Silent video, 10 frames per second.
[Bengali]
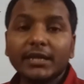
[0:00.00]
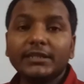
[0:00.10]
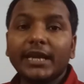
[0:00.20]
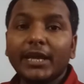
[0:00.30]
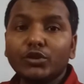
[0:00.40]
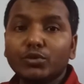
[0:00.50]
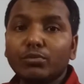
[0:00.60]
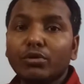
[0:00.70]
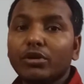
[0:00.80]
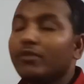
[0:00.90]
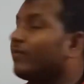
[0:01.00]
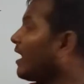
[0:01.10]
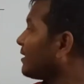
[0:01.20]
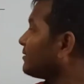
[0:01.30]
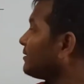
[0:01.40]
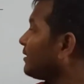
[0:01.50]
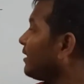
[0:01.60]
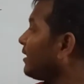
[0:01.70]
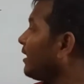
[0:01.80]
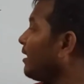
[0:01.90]
সেই চুম্বকীয় ফ্লাক্সটা
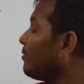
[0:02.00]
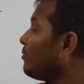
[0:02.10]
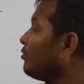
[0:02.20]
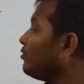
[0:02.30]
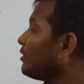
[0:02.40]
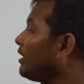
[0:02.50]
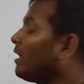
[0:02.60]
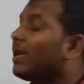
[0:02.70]
থেকে আমার মূলত কি